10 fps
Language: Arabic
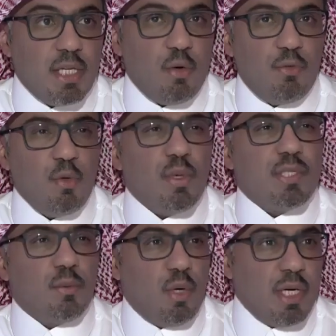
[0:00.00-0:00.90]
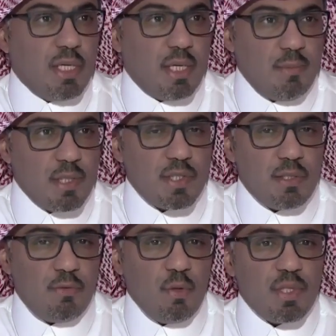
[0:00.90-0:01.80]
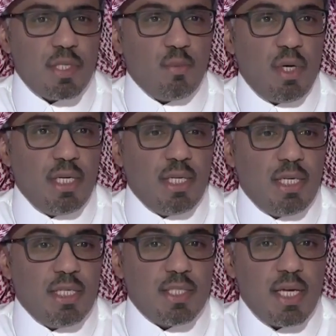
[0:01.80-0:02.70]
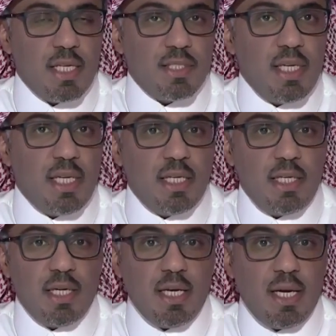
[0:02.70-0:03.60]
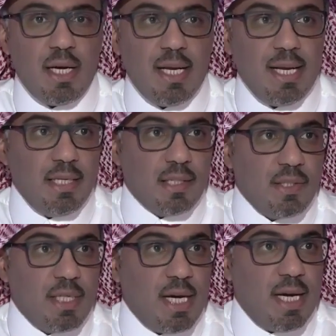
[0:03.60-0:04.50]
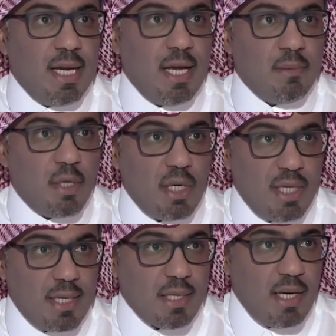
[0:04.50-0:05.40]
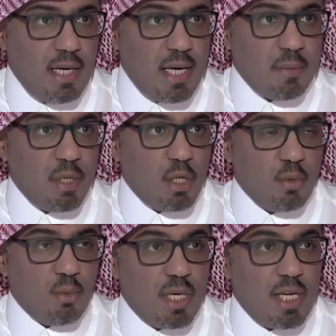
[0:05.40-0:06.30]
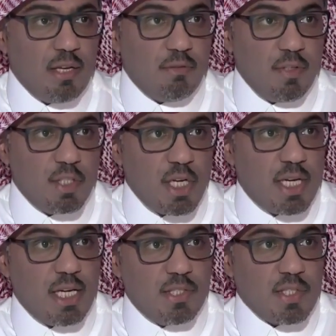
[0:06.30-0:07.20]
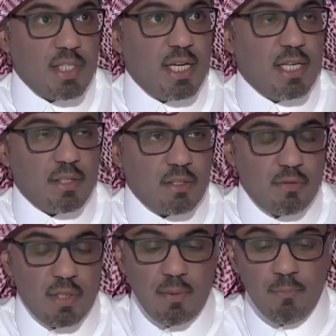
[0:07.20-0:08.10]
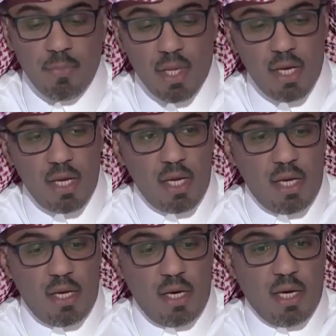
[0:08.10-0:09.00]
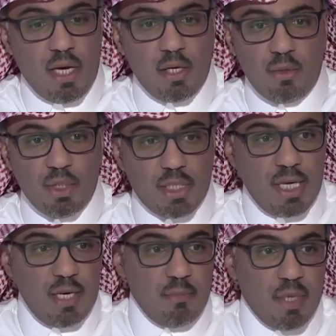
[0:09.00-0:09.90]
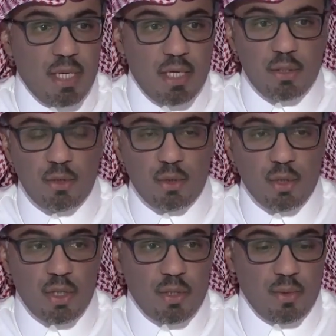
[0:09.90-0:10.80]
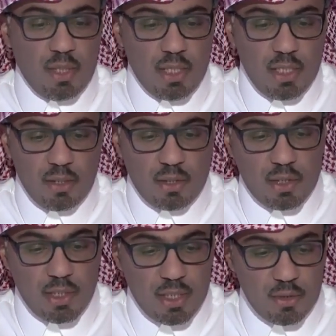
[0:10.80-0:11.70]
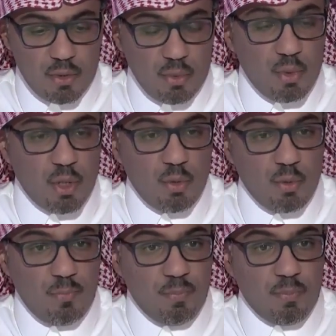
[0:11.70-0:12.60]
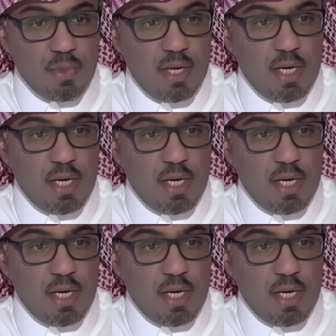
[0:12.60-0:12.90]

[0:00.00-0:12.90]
معين أو في وزن معين قبل السن في وزن معين الإنسان زي اللي آه، يعطينا علامة أو ألارمينج أنه والله في شيء قاعد يصير لهذا الطفل آه، أنا كنت أتكلم مع الدكتورة والأخت شروق أنه